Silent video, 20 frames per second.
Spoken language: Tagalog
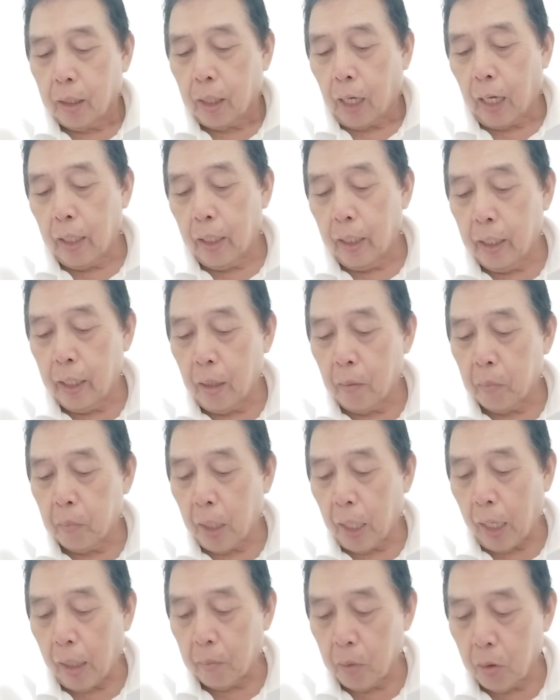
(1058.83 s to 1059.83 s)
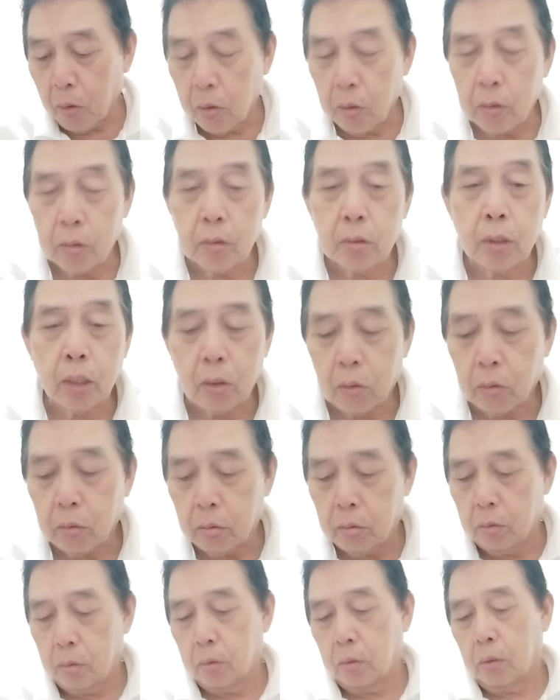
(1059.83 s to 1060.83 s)
kahihiyan ba ka mo? Nako.
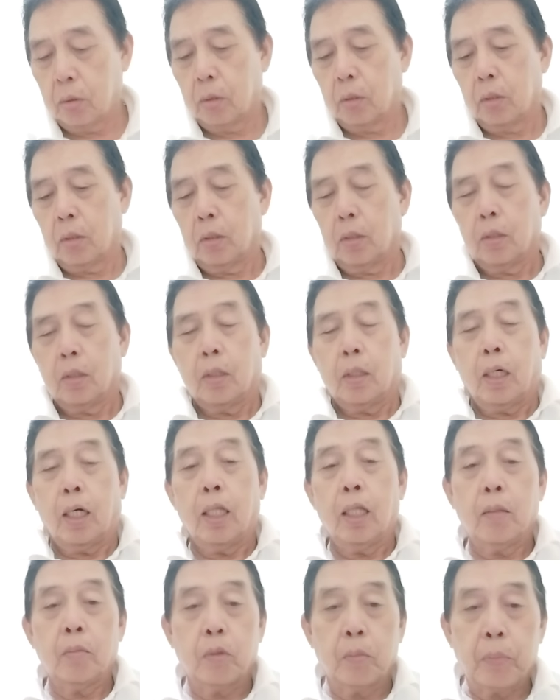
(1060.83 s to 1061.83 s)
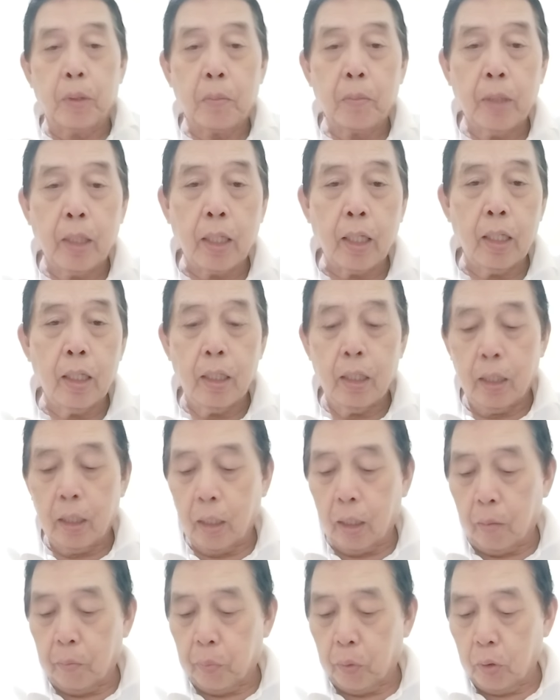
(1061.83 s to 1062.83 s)
Alam mo, pag may
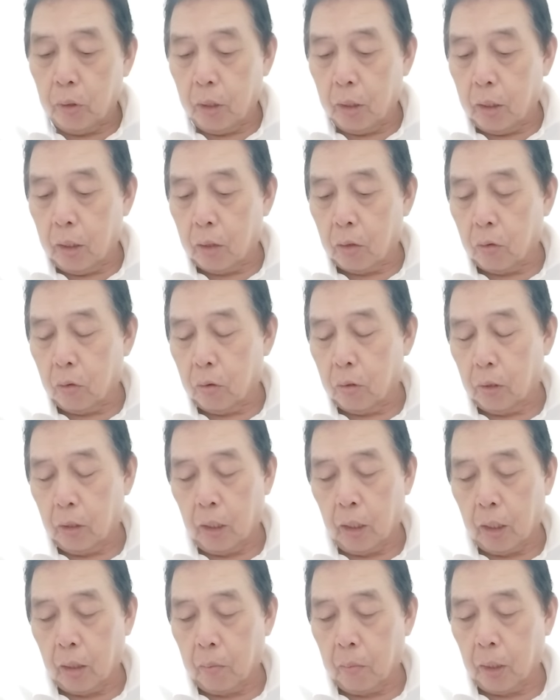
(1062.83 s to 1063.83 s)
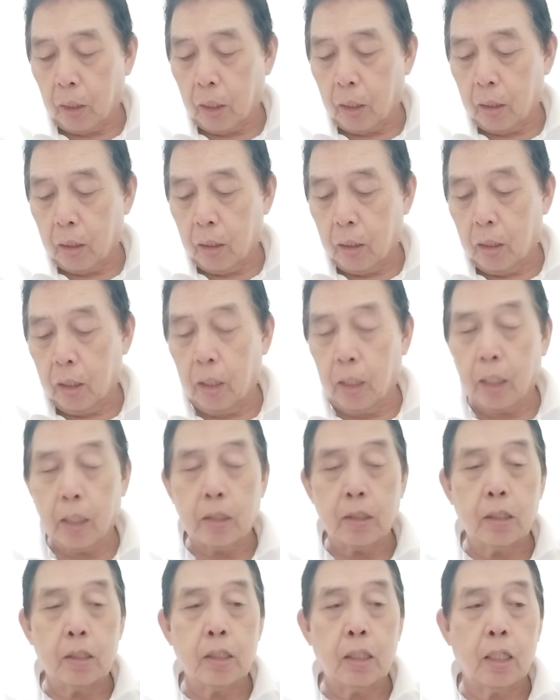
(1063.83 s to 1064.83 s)
kahihiyan ka politiko, hindi ka mag hindi ka
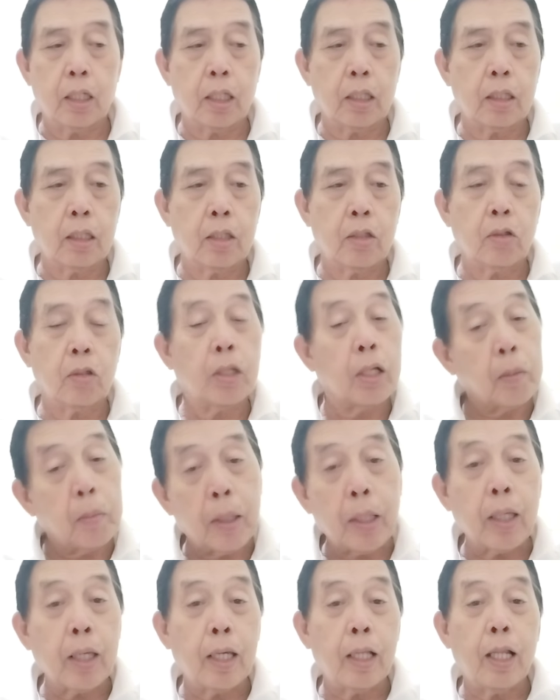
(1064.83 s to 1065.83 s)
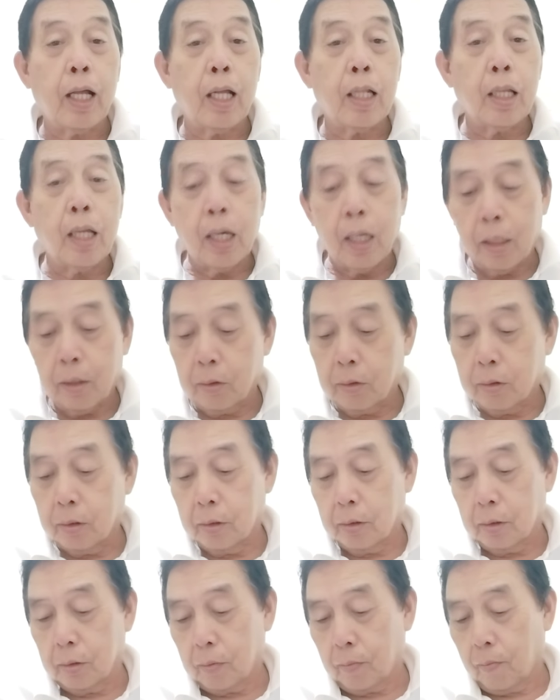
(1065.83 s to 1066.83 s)
sisikat dito, hindi ka makikilala.
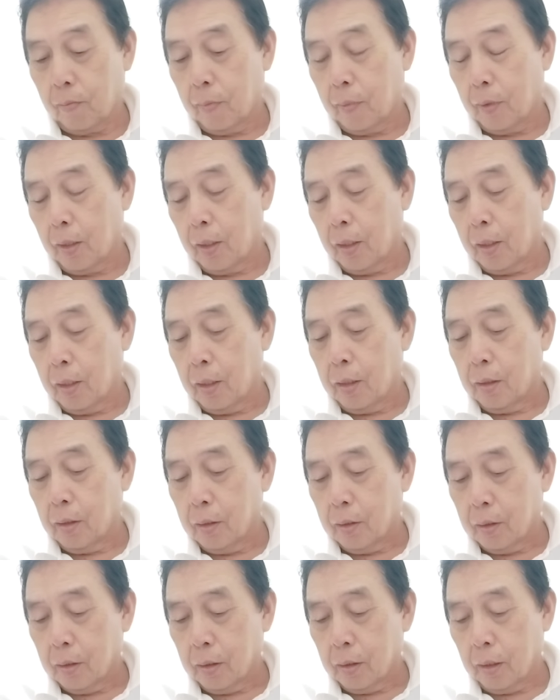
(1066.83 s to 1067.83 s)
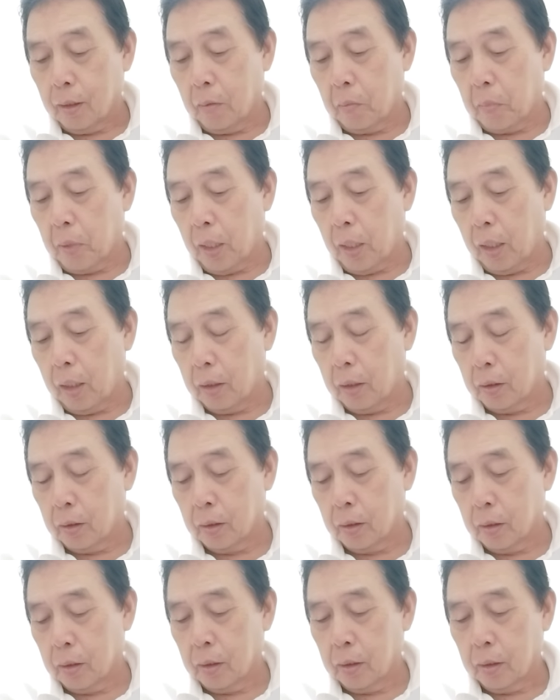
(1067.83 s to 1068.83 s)
Oh ba? Diba?
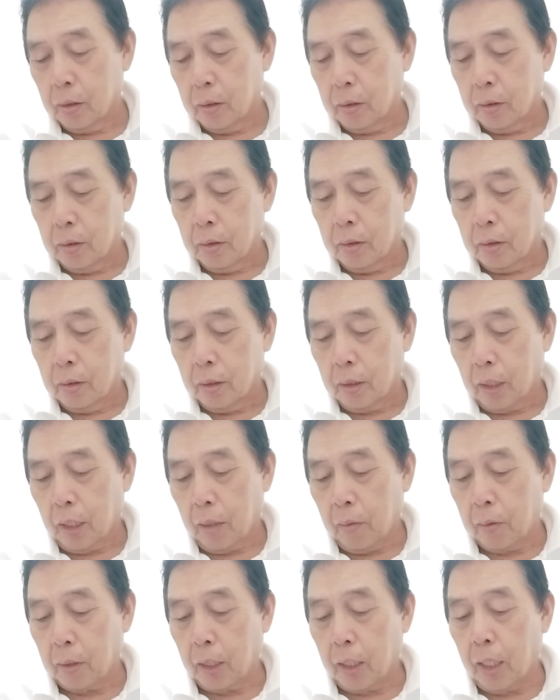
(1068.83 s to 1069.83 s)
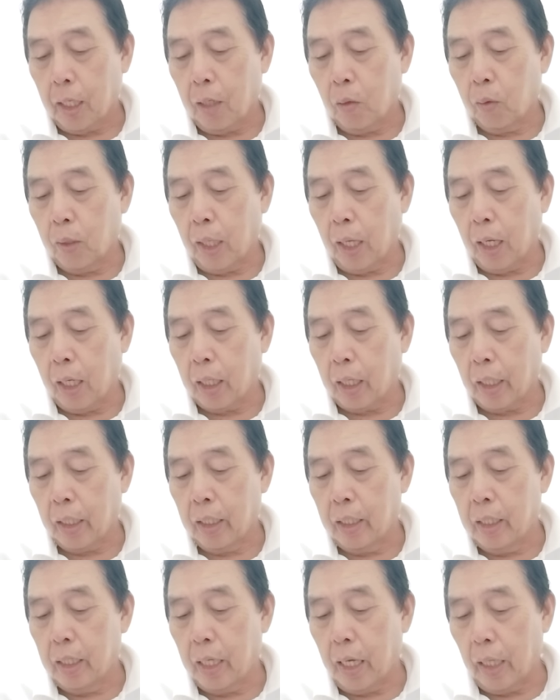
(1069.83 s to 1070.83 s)
Dahil kailangan wala kang
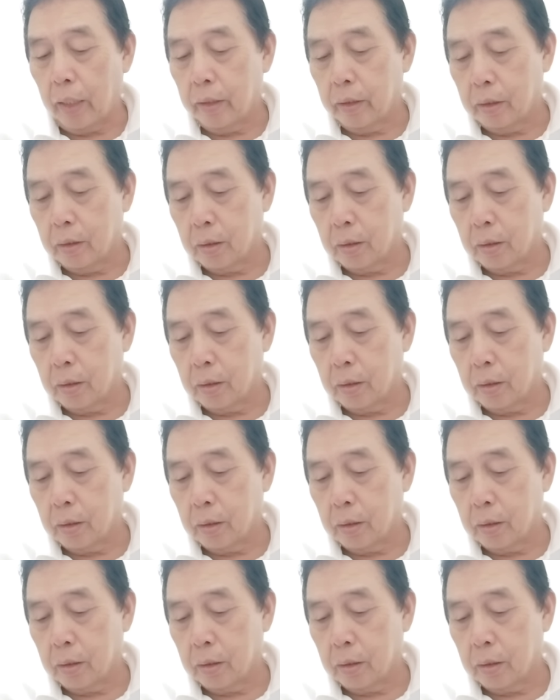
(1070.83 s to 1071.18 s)
kahihiyan.